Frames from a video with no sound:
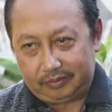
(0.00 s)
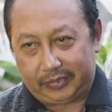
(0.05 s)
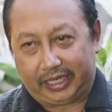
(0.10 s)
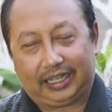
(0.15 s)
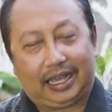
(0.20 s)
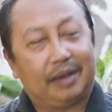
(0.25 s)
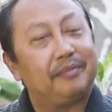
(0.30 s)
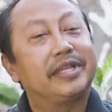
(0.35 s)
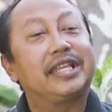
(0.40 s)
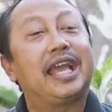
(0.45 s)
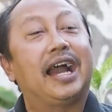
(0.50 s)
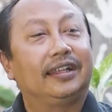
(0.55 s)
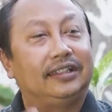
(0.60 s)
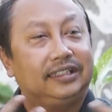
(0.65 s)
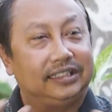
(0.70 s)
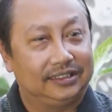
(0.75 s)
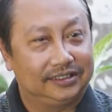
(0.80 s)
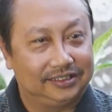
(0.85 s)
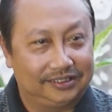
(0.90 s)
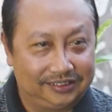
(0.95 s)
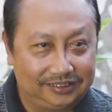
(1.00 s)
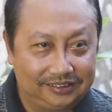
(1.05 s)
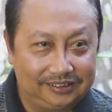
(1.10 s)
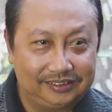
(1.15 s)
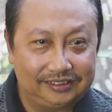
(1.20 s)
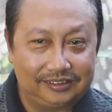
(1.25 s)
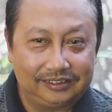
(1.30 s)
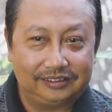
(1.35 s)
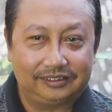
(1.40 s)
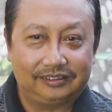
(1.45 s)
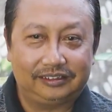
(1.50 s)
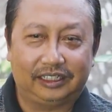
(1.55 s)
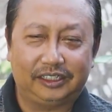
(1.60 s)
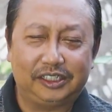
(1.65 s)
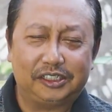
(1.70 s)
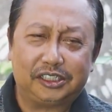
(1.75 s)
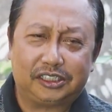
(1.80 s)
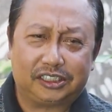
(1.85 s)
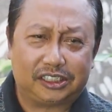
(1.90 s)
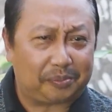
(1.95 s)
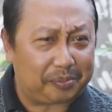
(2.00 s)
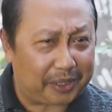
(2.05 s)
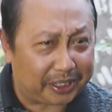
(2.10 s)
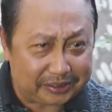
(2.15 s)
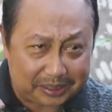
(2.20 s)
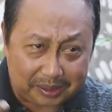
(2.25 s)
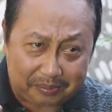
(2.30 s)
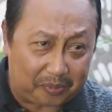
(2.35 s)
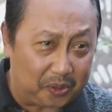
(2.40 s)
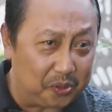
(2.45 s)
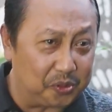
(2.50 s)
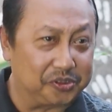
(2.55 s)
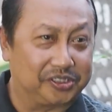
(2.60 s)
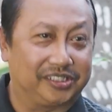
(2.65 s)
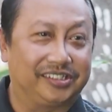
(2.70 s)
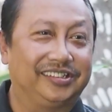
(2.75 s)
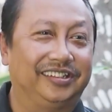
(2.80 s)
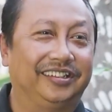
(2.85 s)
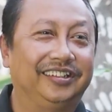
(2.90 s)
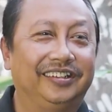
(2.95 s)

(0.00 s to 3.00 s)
mereka menyanyi jadi seperti blues,